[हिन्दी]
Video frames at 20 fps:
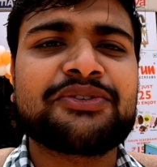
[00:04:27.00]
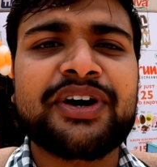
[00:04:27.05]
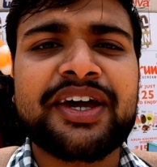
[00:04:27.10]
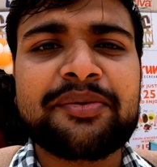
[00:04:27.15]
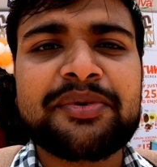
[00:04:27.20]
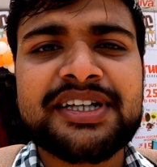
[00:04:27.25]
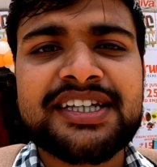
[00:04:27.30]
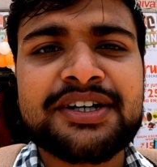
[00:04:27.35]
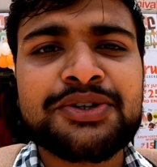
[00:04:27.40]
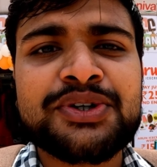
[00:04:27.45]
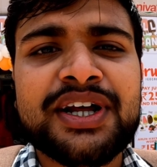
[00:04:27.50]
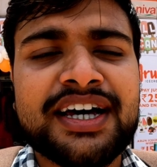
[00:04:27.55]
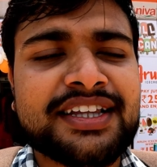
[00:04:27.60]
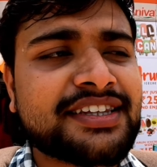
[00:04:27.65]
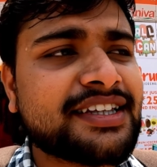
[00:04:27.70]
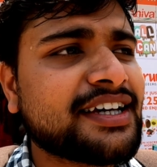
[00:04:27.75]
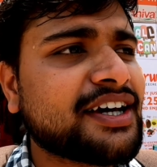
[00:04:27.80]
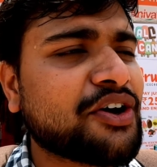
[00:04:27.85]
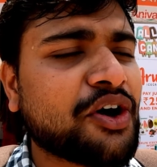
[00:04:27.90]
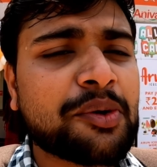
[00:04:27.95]
वही मज़ा
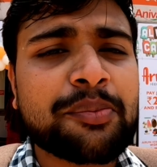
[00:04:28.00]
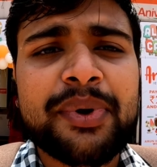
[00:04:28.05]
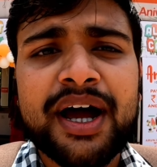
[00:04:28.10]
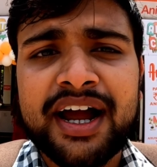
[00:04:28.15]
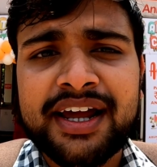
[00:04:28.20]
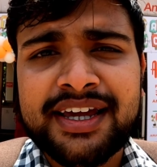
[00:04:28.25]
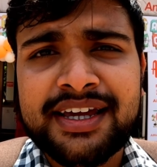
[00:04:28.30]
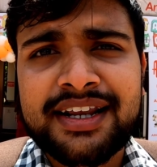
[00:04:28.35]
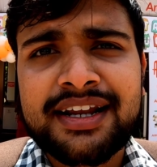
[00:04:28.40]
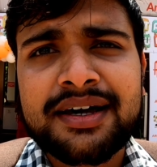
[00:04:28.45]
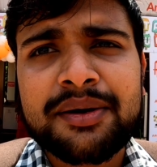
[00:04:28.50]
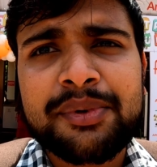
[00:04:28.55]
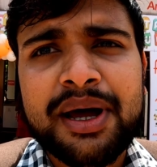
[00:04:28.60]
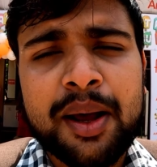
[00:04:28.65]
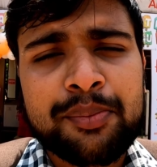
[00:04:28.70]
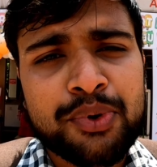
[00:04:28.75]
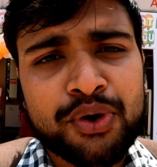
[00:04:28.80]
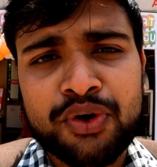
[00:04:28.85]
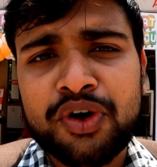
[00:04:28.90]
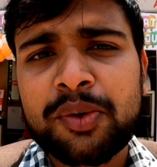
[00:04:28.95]
उठाते हैं और बाकी ना मैं
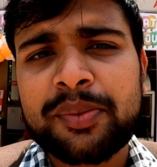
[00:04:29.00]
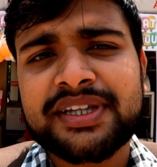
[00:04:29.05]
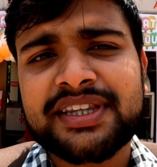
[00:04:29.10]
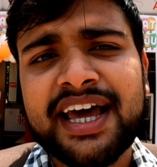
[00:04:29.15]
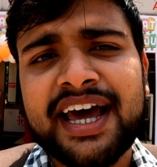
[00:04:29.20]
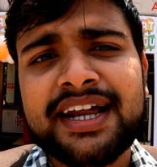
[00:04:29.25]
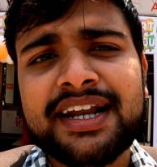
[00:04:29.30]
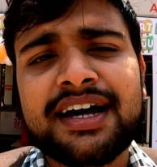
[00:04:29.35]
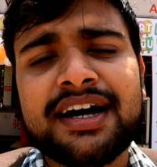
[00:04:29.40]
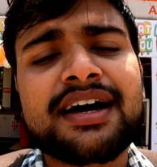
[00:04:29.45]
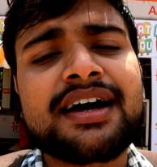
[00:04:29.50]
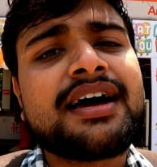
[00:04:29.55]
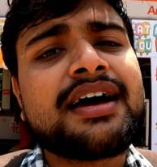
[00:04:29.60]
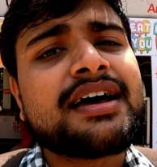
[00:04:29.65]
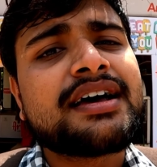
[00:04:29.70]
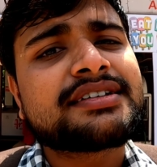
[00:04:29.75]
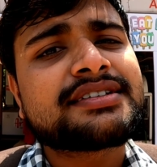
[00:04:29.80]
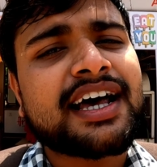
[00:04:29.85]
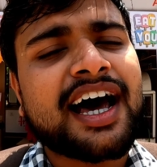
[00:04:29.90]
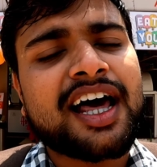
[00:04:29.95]
आप लोगों को बताया ना
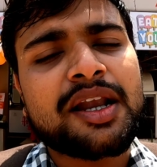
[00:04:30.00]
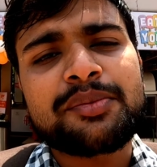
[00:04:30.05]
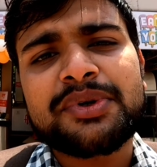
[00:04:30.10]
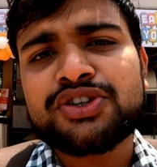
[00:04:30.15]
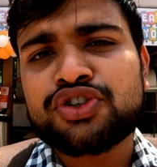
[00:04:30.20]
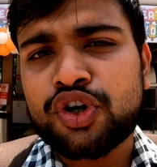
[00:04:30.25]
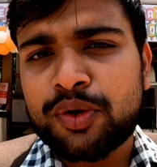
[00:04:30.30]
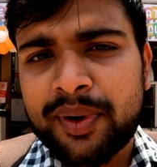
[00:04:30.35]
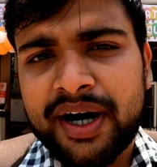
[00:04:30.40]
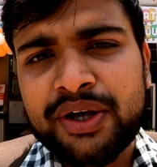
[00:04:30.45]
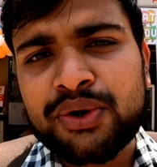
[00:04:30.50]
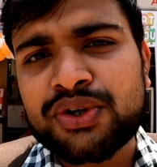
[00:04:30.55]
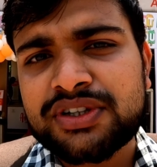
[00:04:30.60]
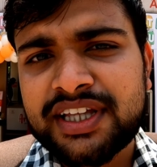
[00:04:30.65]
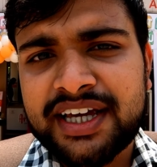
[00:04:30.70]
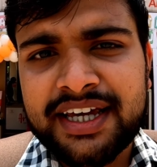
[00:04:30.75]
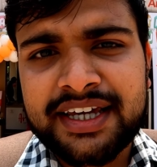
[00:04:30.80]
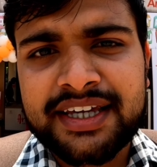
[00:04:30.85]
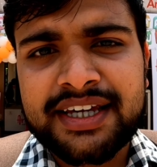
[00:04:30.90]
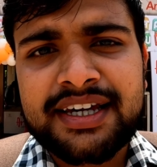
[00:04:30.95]
साल में दो बार
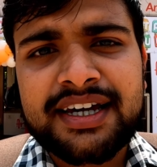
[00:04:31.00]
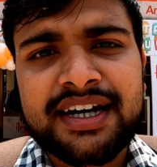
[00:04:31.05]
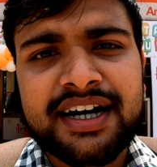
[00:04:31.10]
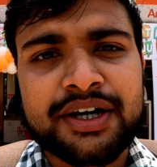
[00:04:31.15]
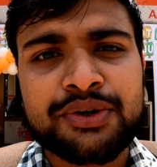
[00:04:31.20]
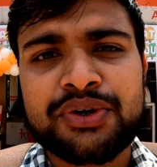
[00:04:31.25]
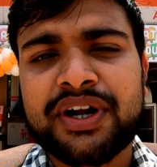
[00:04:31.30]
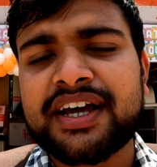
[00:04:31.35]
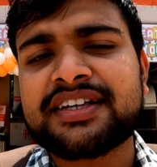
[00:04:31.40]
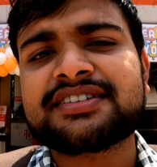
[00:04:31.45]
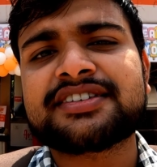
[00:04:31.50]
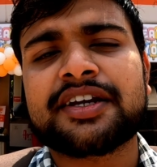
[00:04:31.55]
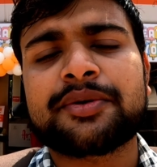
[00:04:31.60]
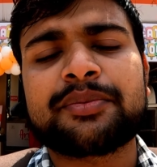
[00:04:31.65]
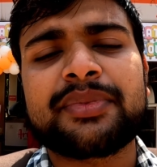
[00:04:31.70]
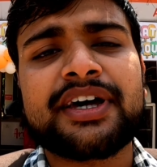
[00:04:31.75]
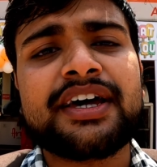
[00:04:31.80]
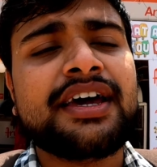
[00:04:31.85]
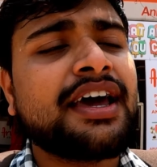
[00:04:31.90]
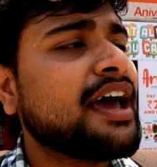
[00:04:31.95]
होता है ये अरुण
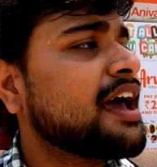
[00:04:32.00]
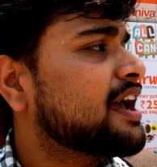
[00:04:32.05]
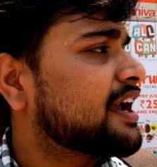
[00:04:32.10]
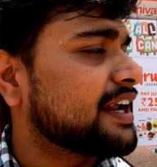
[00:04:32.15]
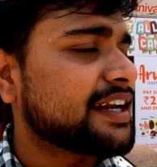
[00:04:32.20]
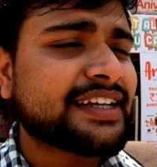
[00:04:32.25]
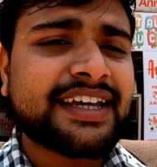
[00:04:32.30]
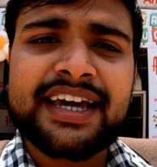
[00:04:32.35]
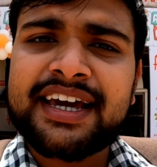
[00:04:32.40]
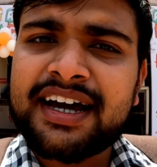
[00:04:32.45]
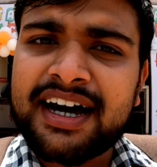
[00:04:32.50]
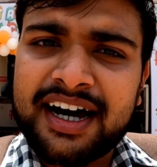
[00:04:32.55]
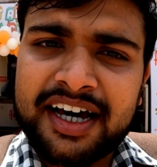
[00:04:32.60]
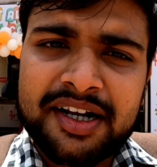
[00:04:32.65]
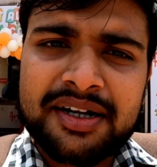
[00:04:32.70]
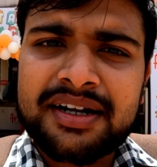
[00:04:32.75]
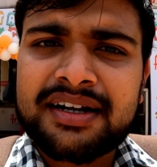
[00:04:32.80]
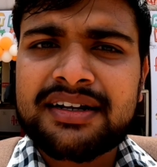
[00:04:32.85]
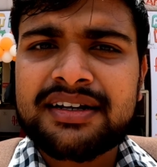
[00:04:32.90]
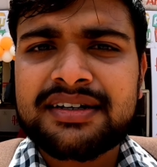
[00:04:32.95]
आइसक्रीम में इनके
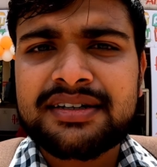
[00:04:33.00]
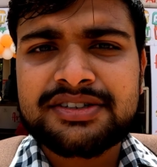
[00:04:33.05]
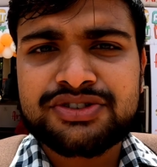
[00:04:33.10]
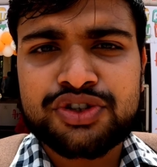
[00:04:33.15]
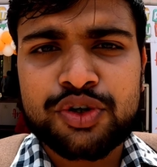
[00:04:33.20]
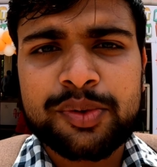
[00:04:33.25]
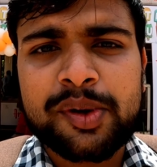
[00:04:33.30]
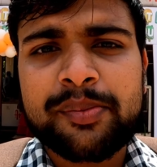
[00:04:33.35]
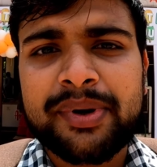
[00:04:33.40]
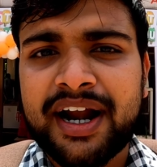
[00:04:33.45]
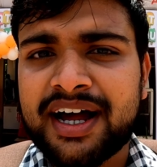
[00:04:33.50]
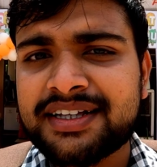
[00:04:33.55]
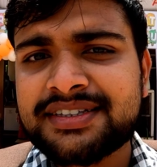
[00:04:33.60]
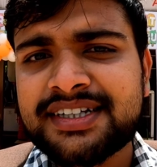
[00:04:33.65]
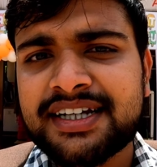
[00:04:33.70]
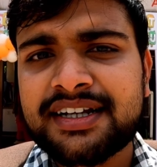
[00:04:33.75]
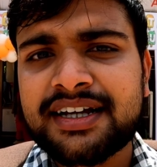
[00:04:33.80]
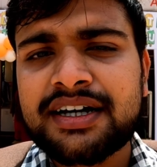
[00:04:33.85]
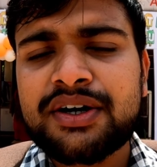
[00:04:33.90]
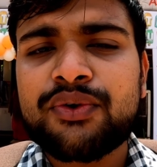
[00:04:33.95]
हर जो भी
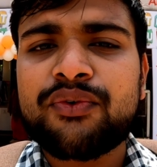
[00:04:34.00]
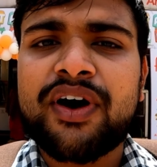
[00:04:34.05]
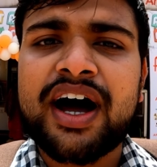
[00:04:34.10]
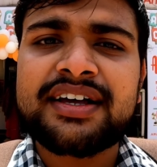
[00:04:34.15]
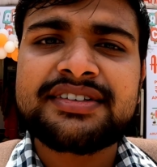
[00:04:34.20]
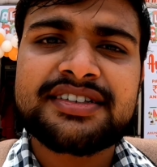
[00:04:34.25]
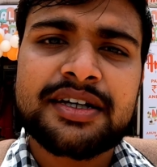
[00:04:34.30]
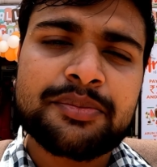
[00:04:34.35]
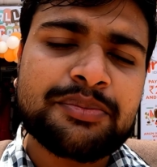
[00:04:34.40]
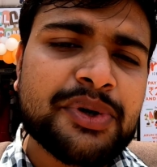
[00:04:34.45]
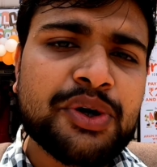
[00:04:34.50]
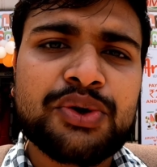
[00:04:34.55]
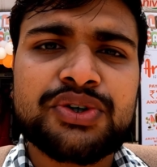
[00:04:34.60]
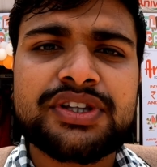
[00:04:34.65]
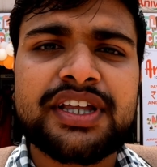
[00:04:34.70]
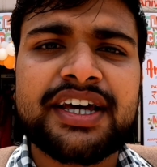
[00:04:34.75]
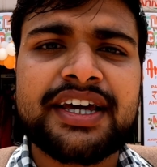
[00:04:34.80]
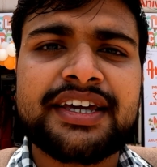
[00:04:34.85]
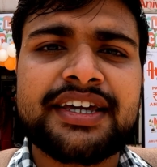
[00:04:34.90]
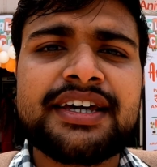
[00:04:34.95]
ब्रांच है ना वहाँ सब में
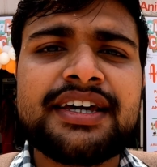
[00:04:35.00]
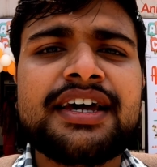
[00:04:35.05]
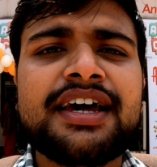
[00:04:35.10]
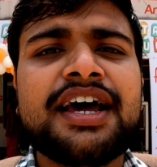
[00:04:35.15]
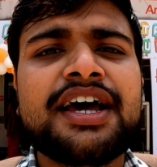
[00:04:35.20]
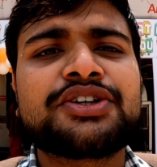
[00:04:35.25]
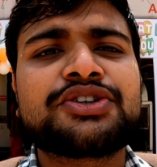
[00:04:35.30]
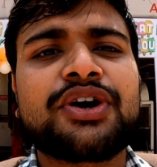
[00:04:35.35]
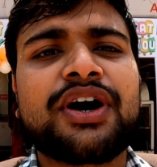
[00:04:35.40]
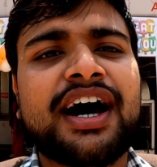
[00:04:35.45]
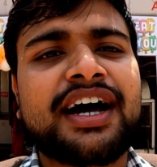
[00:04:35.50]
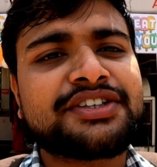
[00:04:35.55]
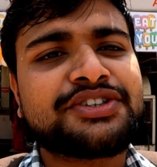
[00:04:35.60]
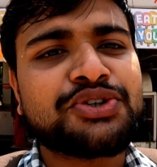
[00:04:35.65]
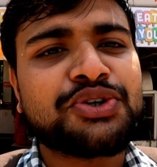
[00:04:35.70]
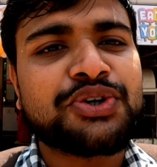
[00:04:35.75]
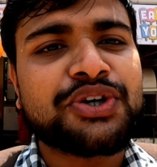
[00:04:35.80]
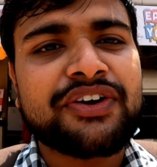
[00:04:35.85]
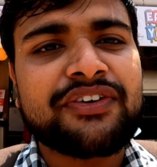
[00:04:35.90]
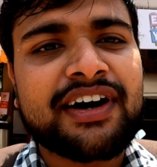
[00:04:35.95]
होता है ये तो आज
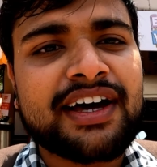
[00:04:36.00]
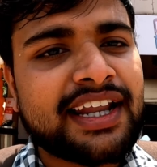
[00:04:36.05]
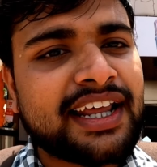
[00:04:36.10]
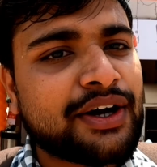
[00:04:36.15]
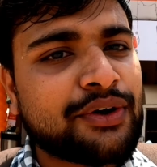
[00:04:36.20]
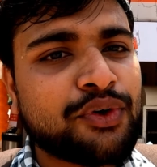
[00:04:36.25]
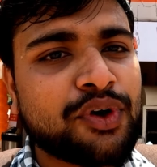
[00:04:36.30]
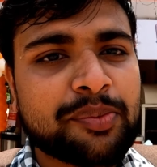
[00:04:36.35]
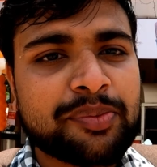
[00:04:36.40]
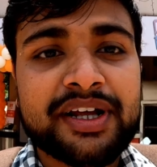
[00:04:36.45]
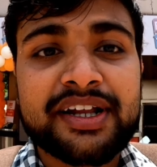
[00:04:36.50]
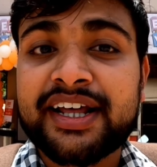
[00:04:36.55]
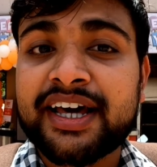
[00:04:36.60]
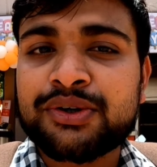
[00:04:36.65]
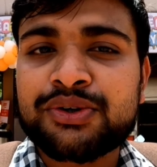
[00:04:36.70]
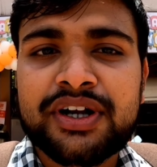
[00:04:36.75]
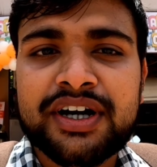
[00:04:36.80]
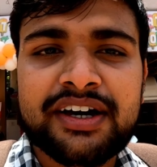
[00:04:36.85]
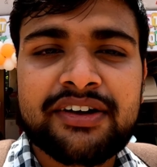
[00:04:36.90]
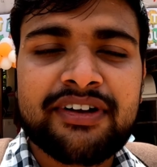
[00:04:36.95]
जो होने वाला है वो अपना
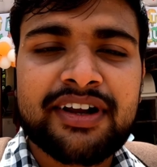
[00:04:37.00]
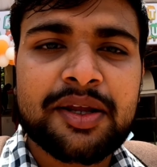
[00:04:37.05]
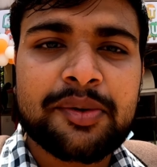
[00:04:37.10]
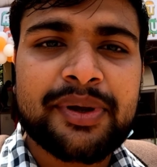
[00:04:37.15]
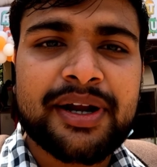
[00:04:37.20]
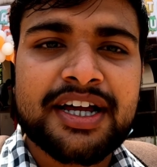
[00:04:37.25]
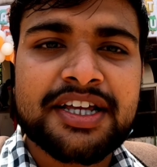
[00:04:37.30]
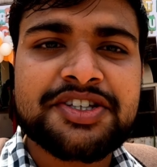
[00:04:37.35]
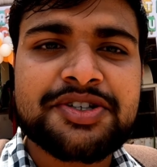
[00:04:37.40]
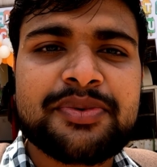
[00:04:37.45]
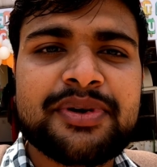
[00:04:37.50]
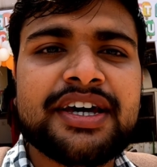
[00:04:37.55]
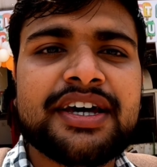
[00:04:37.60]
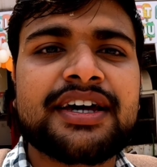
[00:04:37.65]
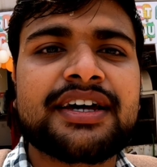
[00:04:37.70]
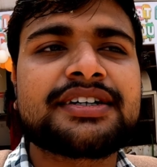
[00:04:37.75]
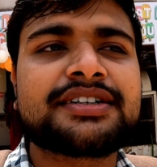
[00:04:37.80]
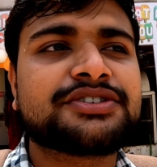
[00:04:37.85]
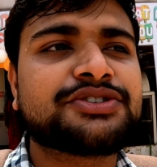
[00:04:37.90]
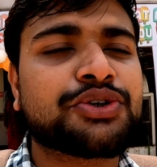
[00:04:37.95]
नेहरू नगर वाले ब्रांच में
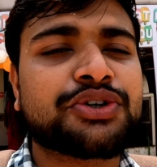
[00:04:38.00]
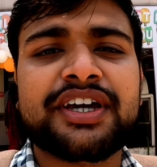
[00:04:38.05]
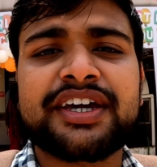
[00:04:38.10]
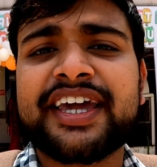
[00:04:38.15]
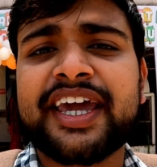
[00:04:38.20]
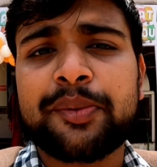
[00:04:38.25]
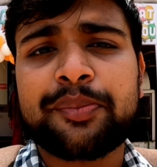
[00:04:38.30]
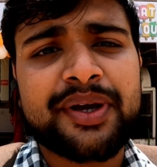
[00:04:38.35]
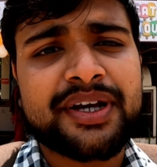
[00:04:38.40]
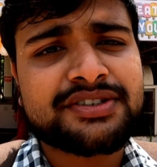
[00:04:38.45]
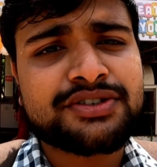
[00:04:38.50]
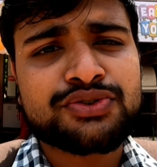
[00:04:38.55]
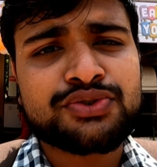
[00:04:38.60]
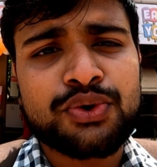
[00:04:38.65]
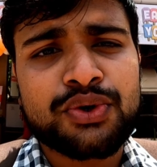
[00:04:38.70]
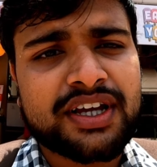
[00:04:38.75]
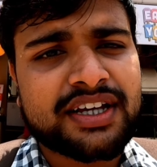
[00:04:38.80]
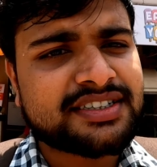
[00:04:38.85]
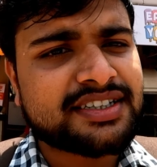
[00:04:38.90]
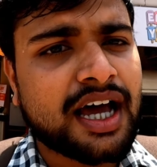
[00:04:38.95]
है जो कि के
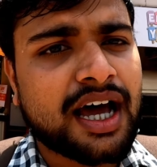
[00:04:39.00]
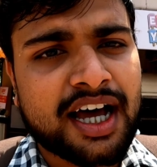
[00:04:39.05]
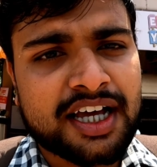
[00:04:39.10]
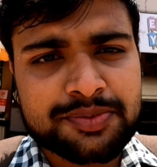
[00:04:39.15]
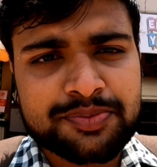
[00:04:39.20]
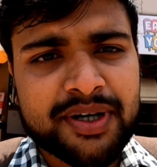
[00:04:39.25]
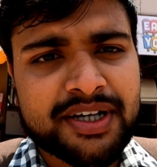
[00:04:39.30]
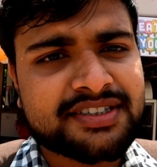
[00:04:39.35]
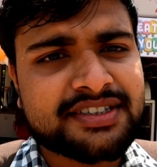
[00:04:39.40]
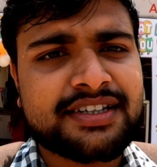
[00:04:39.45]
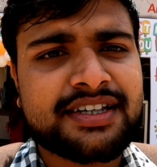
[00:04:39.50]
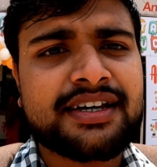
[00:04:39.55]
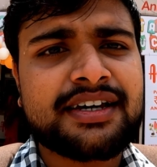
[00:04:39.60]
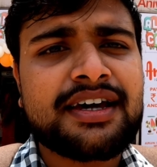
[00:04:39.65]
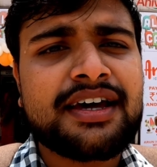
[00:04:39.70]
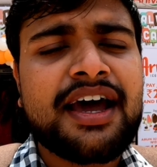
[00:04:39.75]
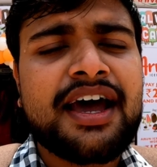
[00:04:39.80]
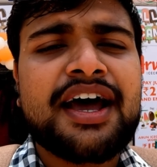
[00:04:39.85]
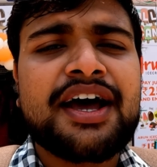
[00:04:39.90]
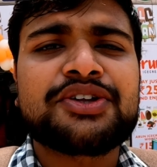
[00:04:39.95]
स्कूल के आस पास ही
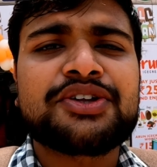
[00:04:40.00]
है